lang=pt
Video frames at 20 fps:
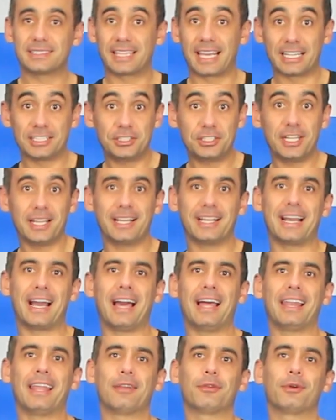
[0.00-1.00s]
quer
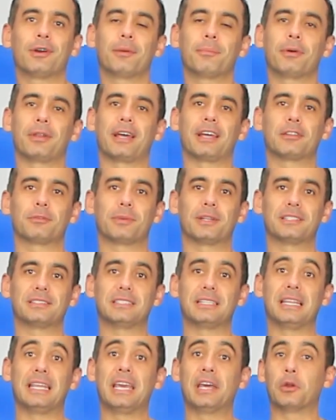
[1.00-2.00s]
chegar lá no Campeonato
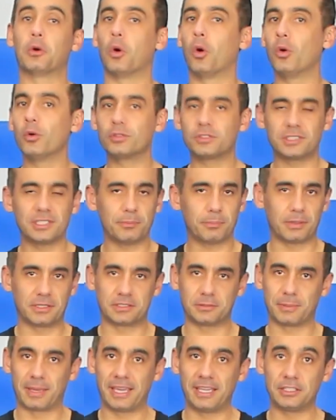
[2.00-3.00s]
Brasileiro ou
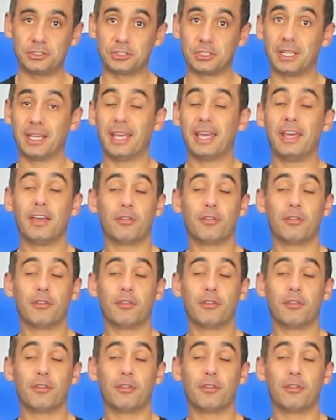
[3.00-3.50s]
simplesmente